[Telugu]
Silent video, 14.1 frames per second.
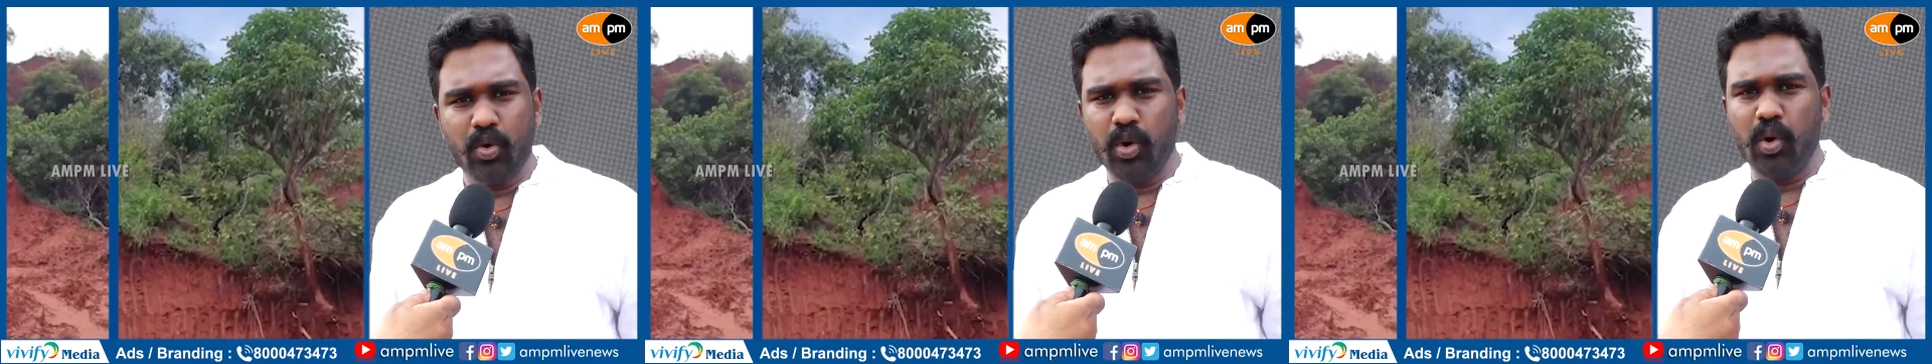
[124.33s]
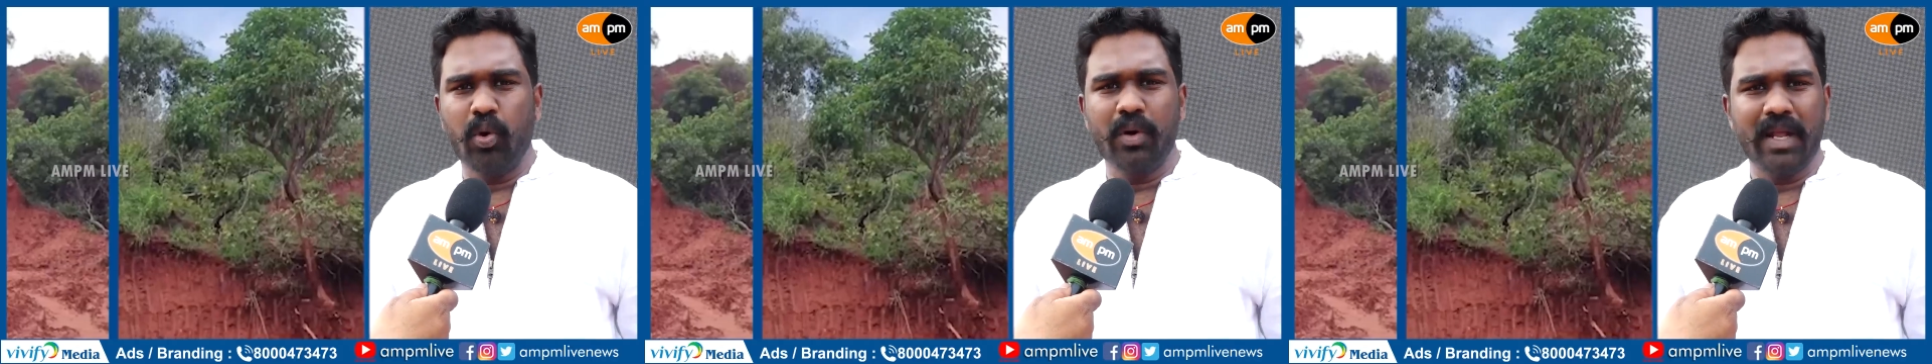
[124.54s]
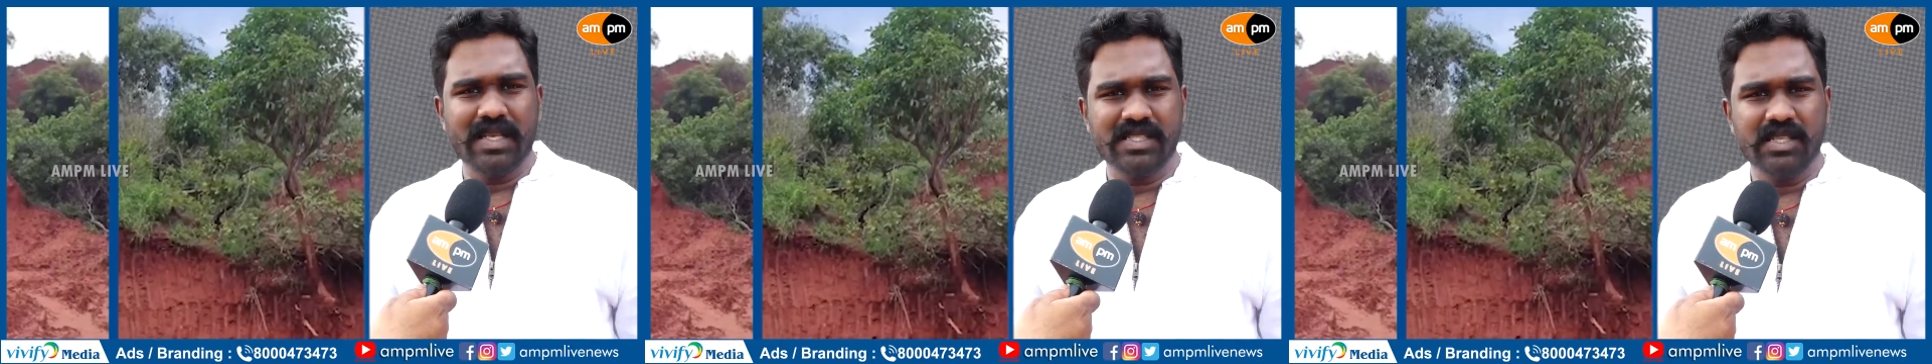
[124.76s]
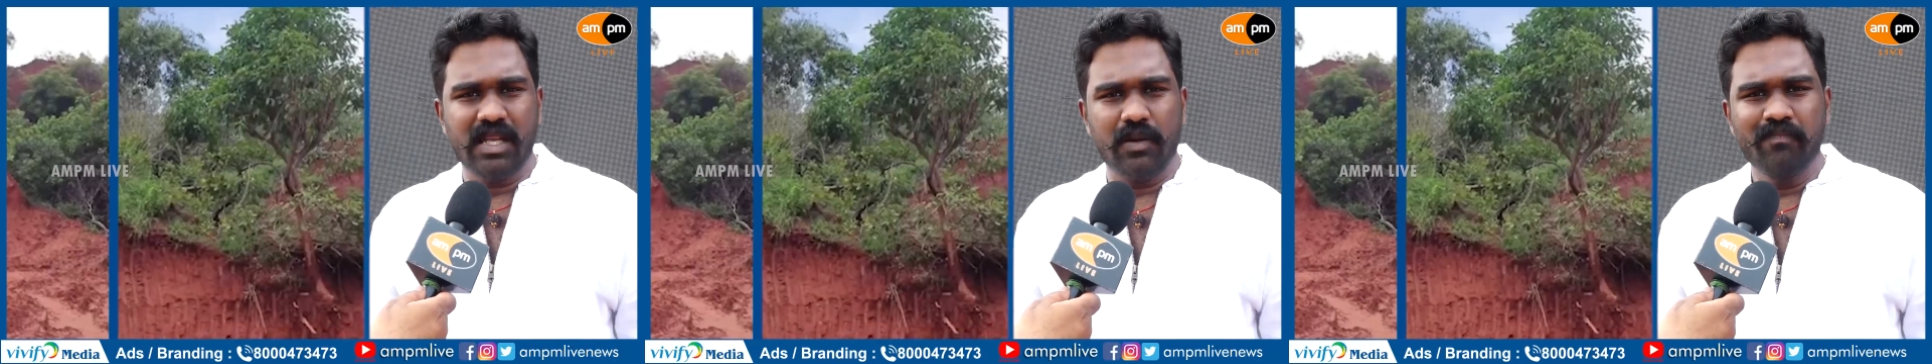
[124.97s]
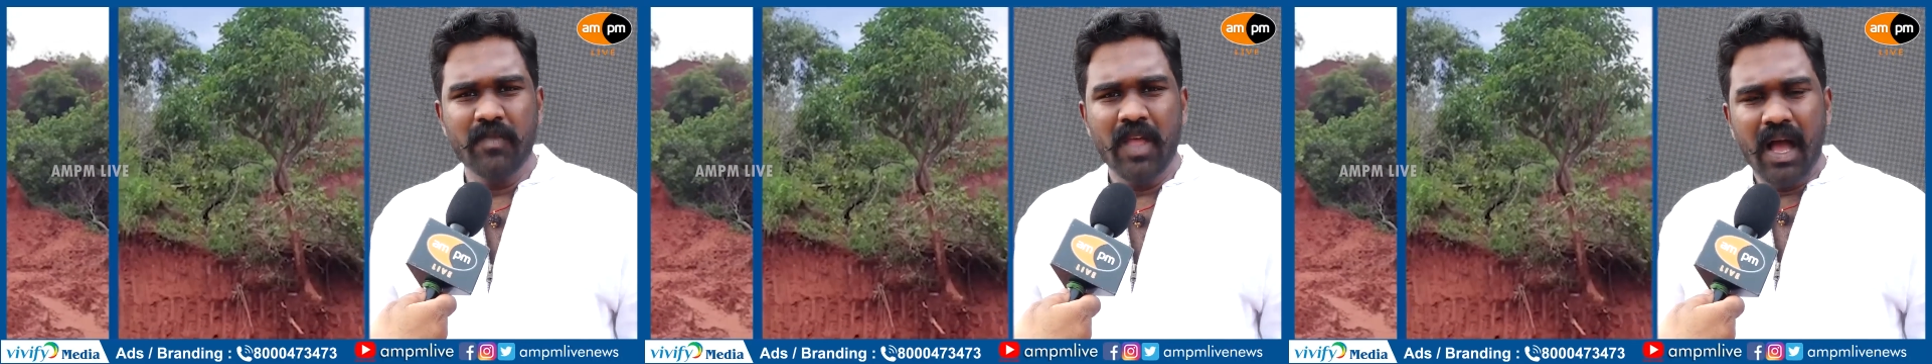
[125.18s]

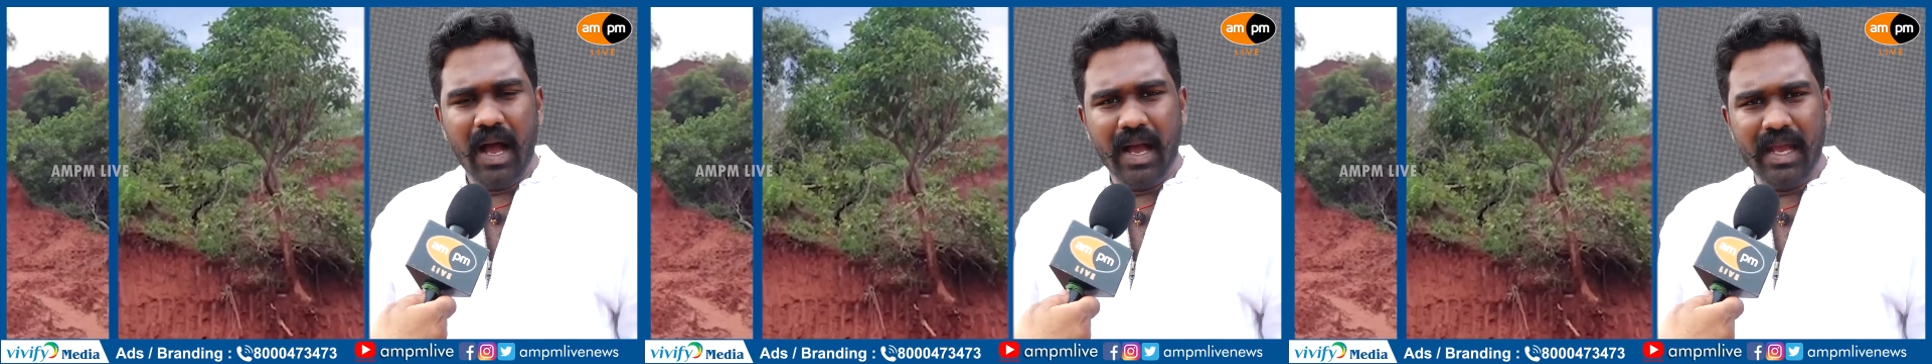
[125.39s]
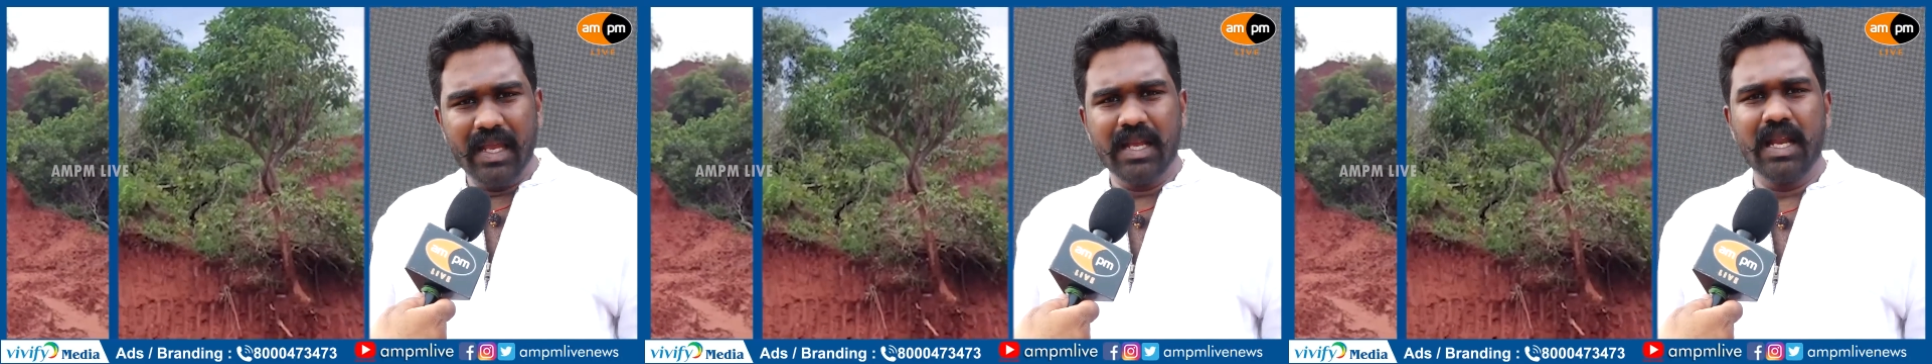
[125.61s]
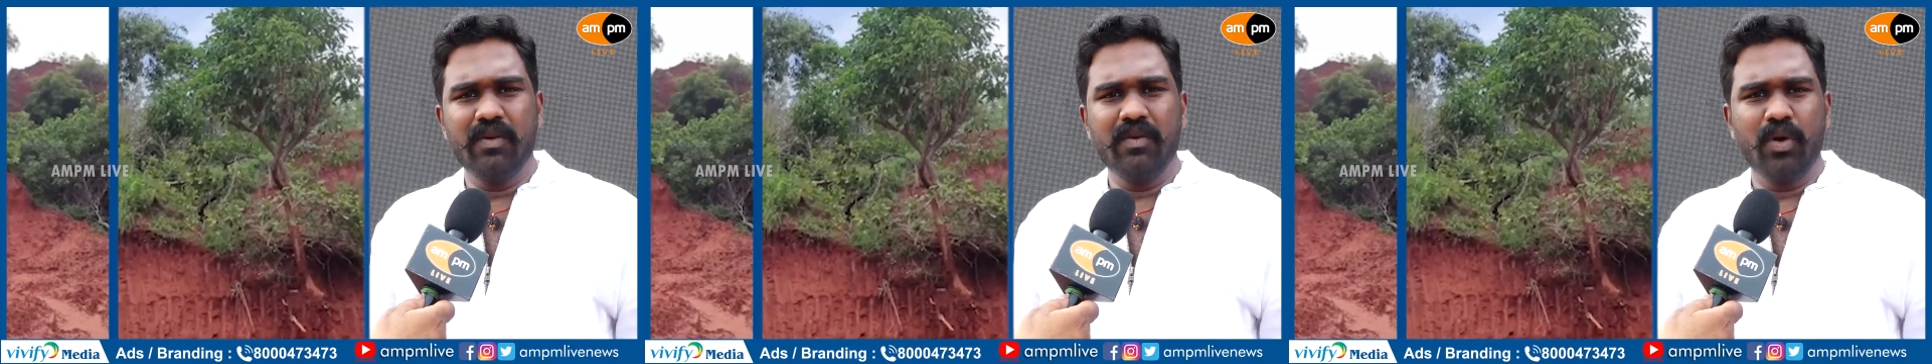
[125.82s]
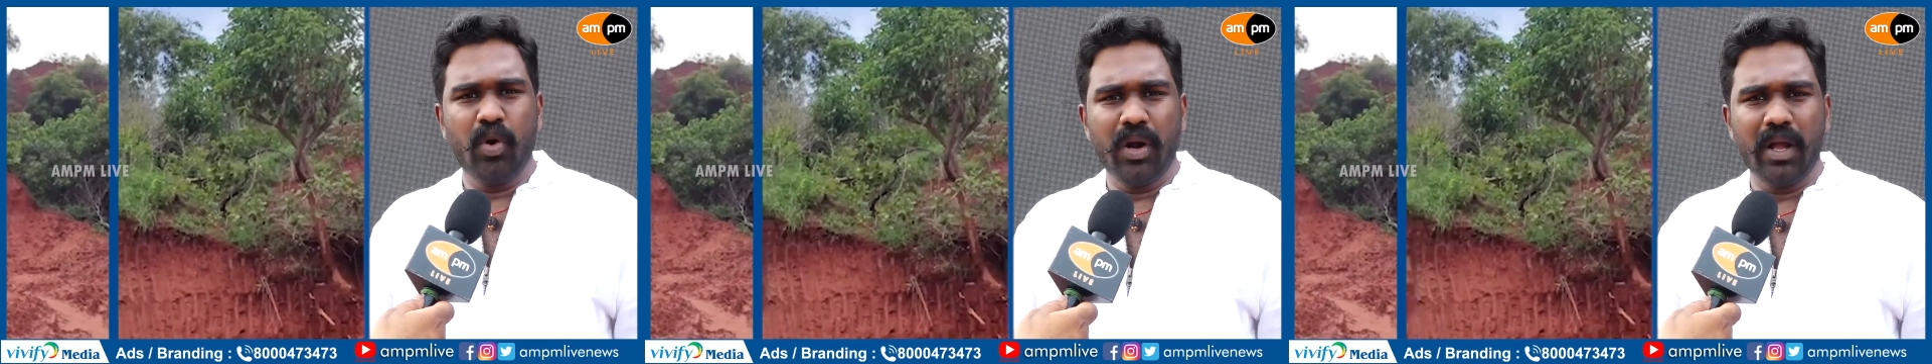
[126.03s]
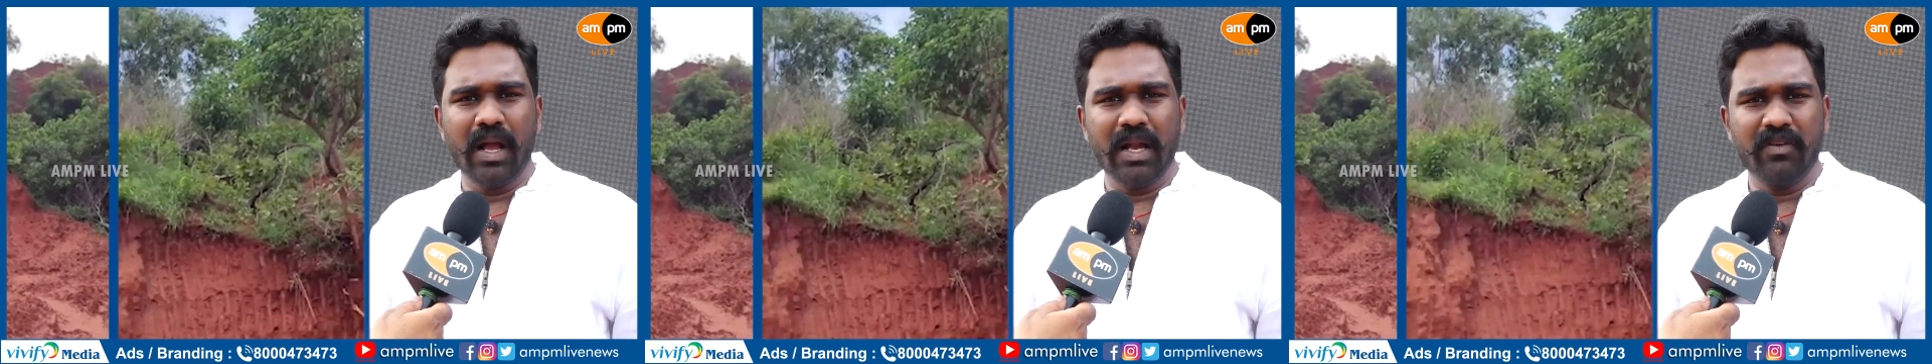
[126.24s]
కూలగొట్టేస్తున్నారు హయగ్రేవే
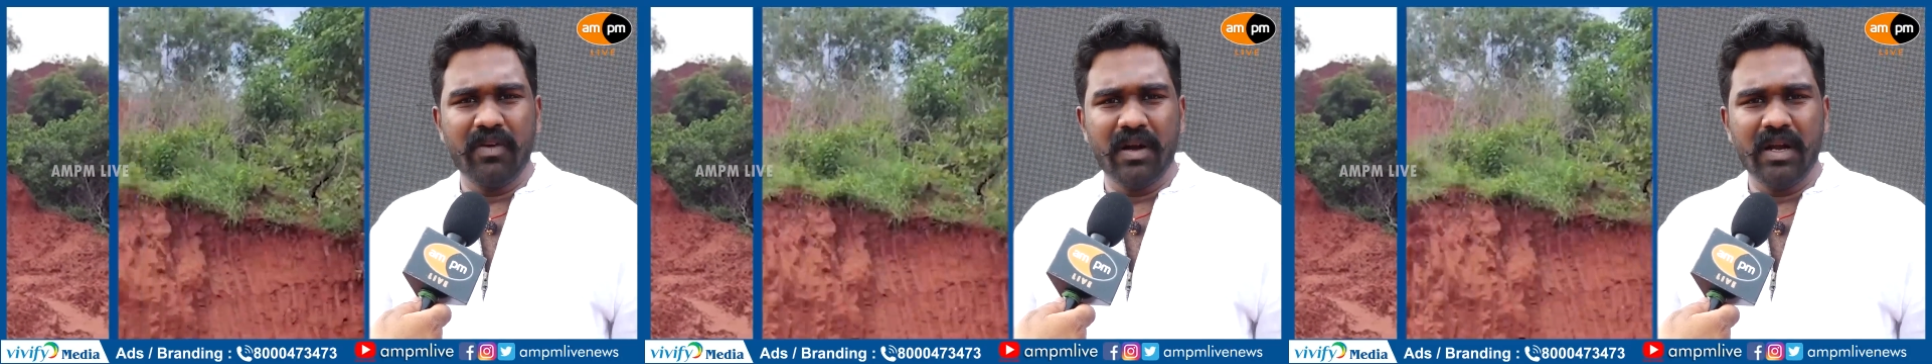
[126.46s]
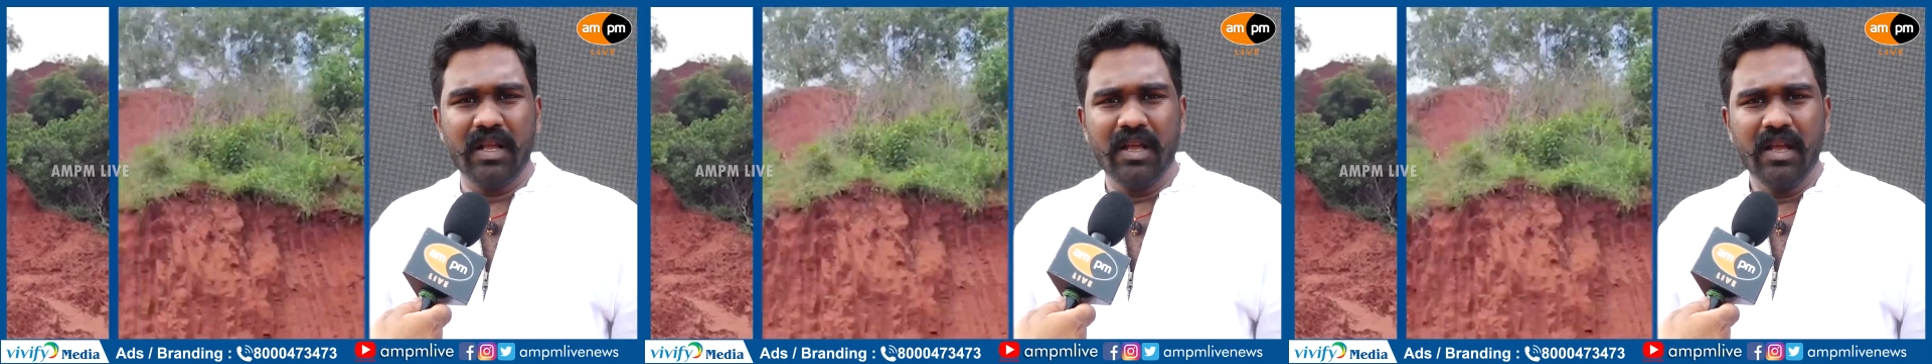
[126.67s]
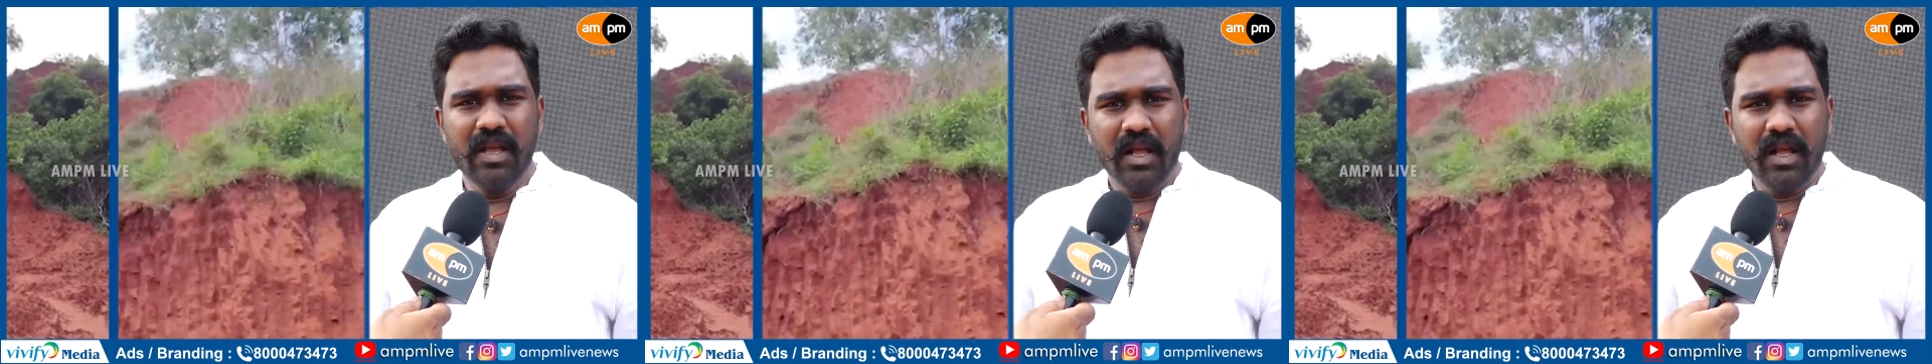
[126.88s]
కొండ కానివ్వండి